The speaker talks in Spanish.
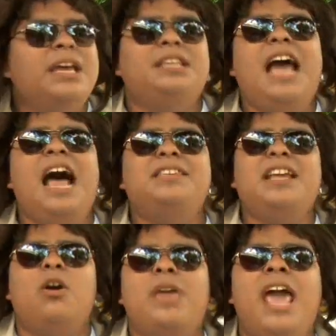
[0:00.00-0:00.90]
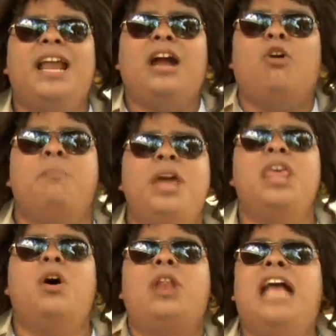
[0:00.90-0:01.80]
Ya se lo hubieran
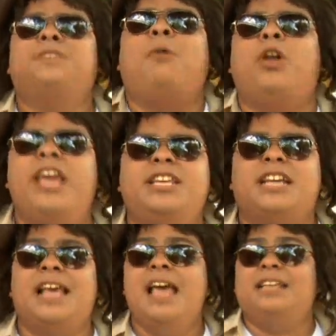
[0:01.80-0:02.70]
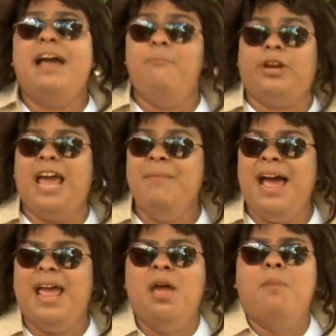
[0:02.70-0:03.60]
comido las polillas. ¿Sabe por qué,
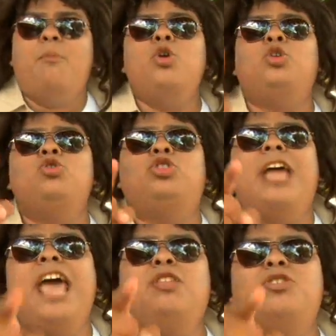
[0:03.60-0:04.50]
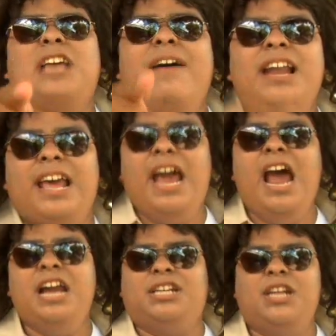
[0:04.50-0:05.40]
mae? Porque ustedes no saben
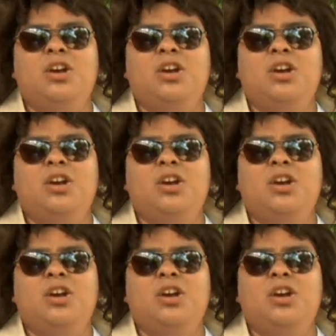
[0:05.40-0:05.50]
leer.